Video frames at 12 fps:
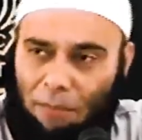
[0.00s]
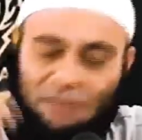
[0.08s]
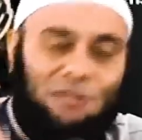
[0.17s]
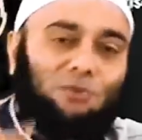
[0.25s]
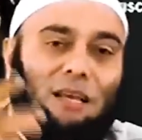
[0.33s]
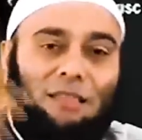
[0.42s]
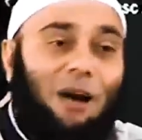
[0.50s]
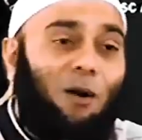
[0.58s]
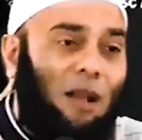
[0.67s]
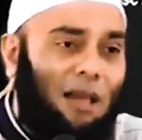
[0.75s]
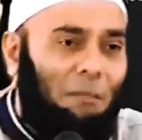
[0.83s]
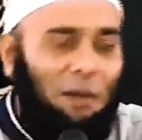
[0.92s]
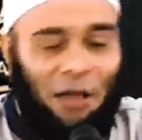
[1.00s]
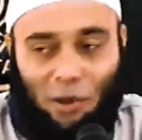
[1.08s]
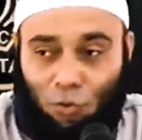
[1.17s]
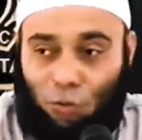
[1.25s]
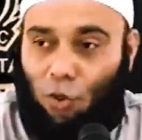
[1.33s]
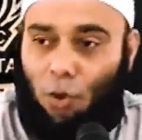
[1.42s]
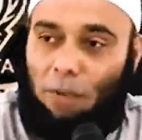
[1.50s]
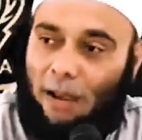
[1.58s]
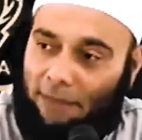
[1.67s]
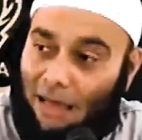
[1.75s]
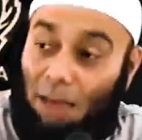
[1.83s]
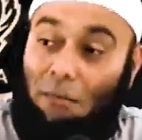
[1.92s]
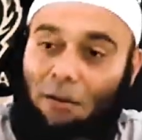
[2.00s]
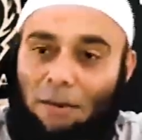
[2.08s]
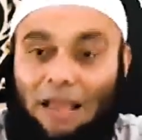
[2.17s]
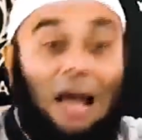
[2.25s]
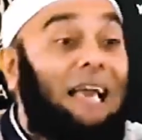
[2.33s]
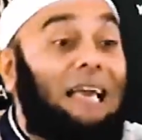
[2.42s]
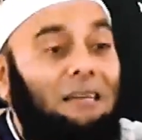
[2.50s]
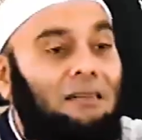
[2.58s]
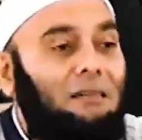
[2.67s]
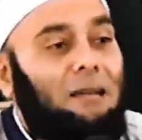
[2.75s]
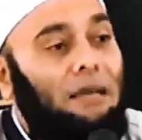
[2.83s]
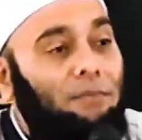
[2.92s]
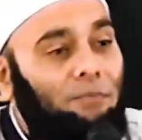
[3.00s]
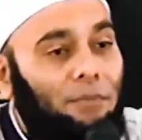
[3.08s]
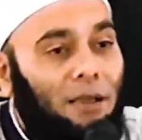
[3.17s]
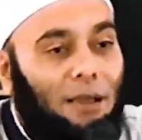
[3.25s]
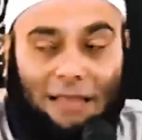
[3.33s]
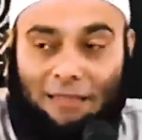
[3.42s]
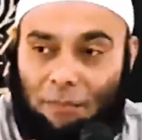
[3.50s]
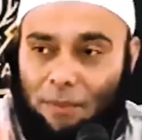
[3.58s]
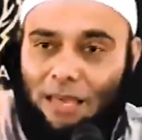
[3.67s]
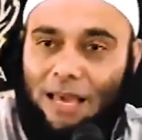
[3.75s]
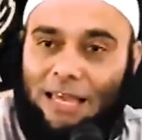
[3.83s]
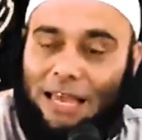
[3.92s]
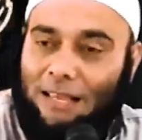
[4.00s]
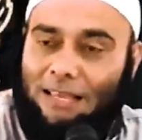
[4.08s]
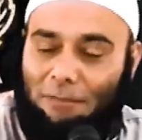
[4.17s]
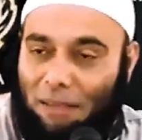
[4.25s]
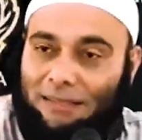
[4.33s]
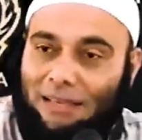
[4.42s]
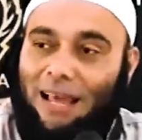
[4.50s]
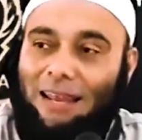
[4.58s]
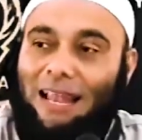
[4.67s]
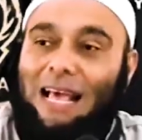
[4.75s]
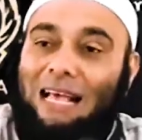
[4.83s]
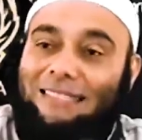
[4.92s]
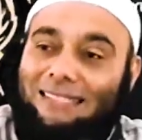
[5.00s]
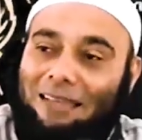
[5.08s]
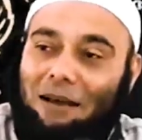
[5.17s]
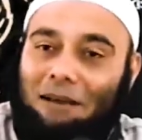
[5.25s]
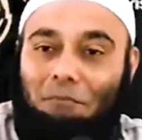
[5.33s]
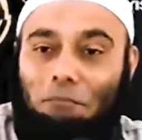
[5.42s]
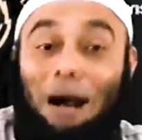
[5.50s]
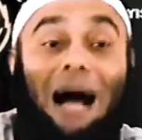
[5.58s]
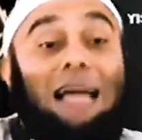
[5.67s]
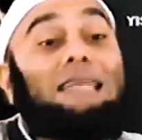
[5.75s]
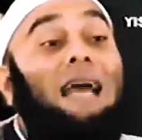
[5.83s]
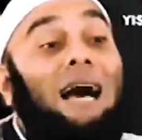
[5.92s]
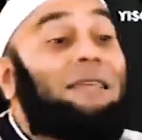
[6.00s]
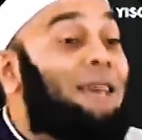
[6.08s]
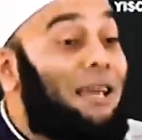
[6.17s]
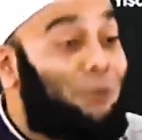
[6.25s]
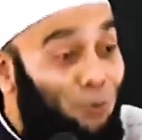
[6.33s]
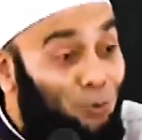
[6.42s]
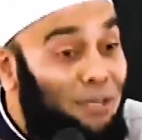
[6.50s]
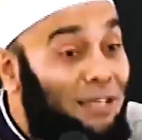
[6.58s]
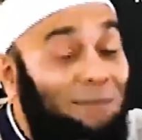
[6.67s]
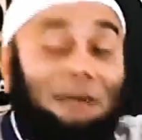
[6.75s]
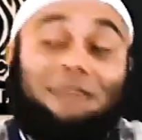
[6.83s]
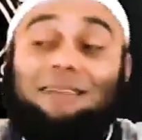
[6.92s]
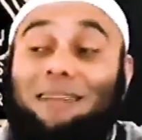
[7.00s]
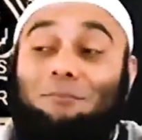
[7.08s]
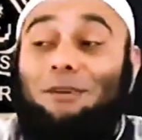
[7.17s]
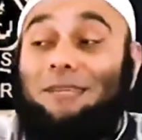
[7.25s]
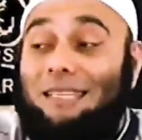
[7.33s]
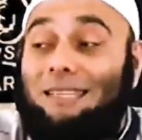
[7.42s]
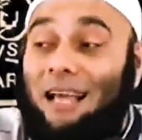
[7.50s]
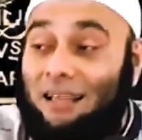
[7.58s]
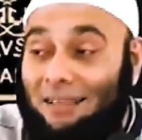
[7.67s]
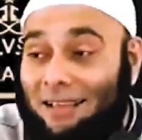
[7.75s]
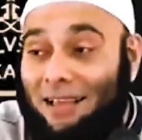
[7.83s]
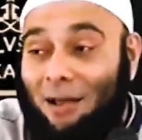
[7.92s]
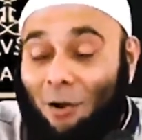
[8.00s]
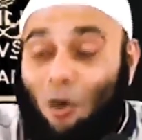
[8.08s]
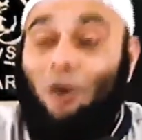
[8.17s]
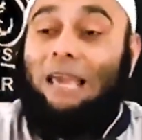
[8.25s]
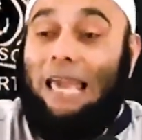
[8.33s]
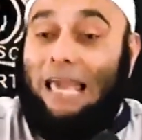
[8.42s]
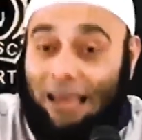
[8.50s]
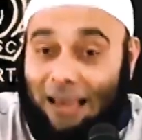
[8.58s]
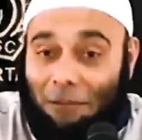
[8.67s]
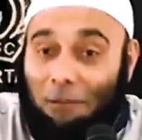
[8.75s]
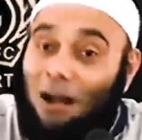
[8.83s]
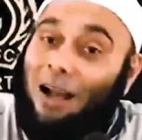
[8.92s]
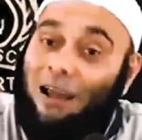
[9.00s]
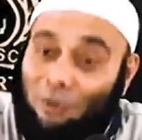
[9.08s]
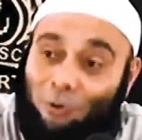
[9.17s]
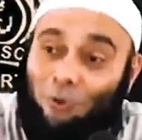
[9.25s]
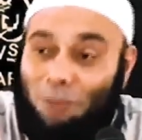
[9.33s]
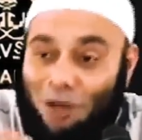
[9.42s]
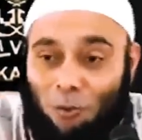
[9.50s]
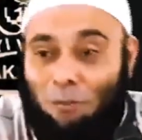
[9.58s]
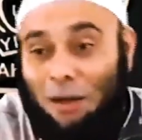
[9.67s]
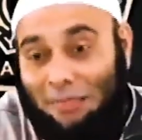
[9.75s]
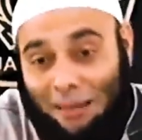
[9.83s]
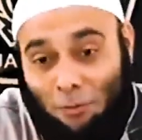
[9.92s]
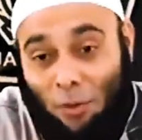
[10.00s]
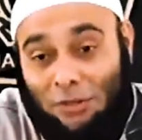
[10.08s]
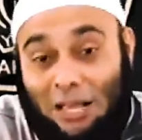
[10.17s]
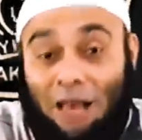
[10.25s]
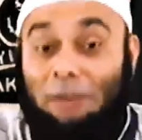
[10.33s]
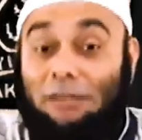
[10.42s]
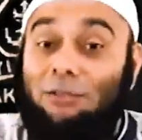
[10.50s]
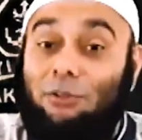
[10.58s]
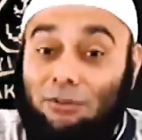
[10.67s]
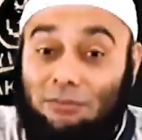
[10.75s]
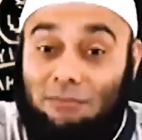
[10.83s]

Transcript: pasti sudah tahu lah ya pakai rutop pakai tamar pakai air gitu kan nah tapi yang jadi masalah adalah badannya itu tuh yang jadi masalah buat kita oke makan kurma buat batalin puasa habis itu